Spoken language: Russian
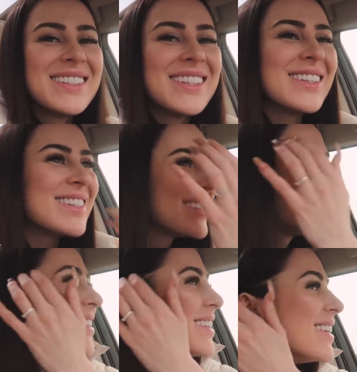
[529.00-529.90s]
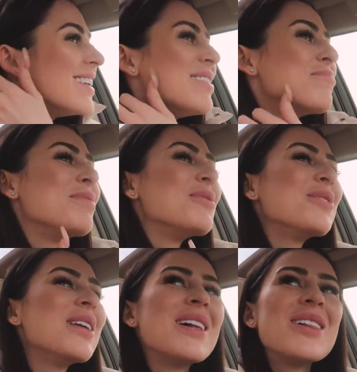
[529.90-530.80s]
что-то сегодня не
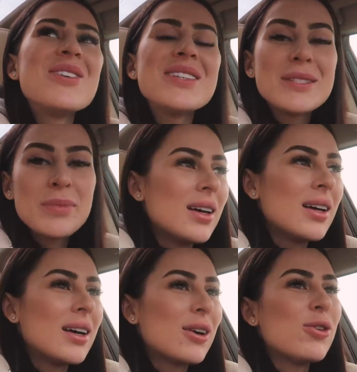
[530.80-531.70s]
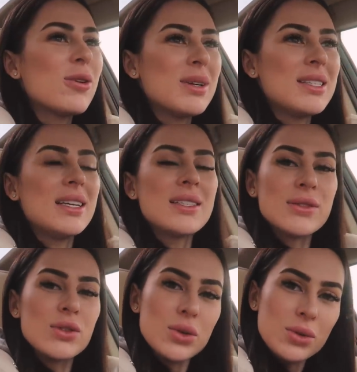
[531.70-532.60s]
удалось. А, корм
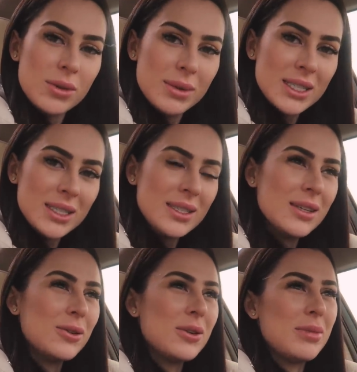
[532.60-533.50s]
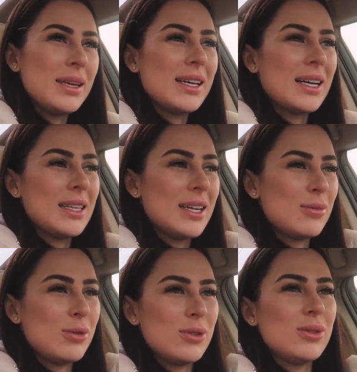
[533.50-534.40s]
остался в другой машине, он приехал на
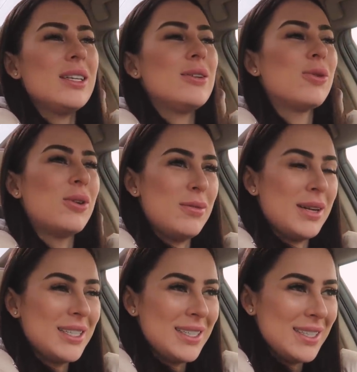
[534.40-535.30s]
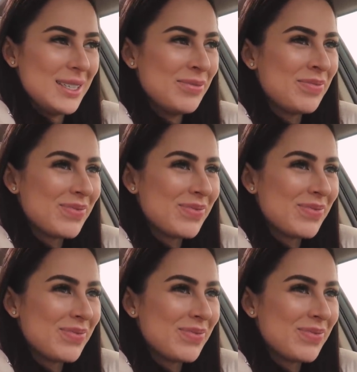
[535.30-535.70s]
работу на другой машине.